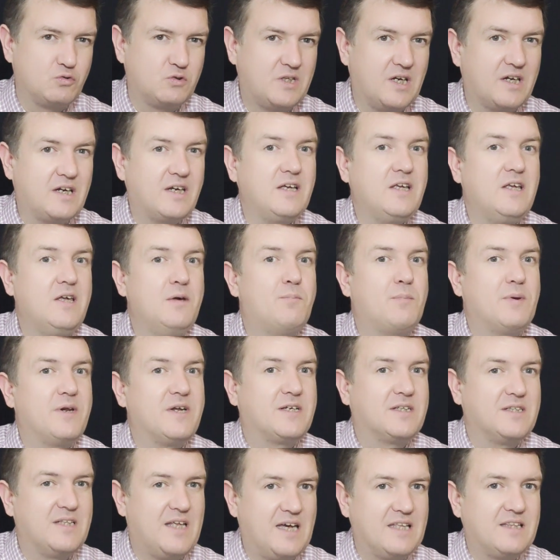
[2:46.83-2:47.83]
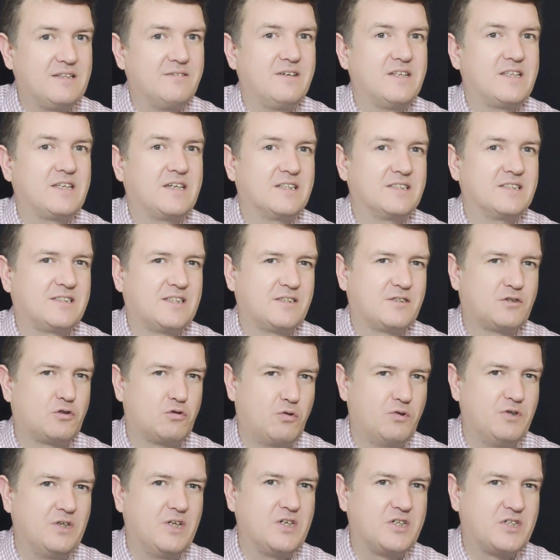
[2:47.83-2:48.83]
так и прикладывать к
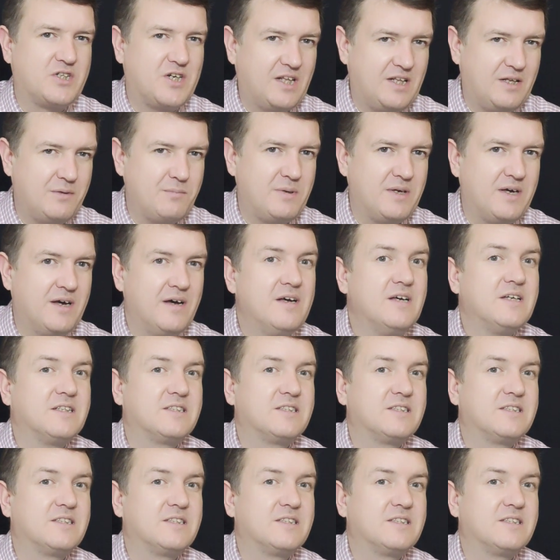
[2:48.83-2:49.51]
кассационной жалобе